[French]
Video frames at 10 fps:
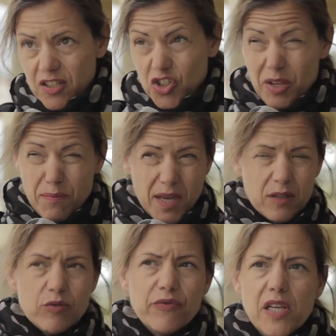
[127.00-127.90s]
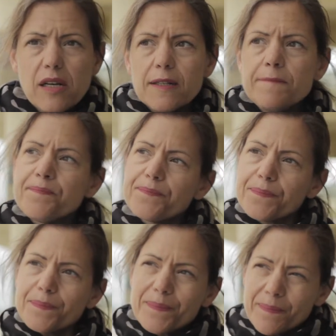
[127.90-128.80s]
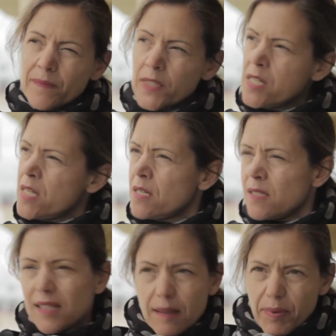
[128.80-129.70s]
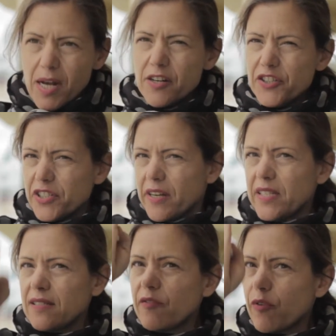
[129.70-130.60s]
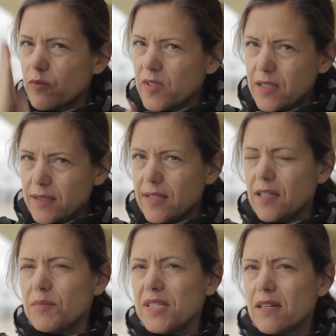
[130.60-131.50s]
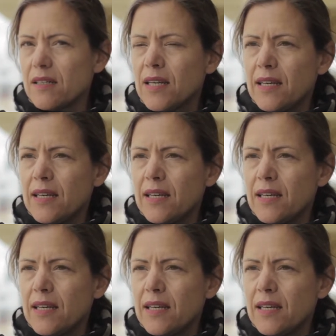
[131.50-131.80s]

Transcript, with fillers: J'ai aimé à Deauville cette plage avec cette frontalité comme ça.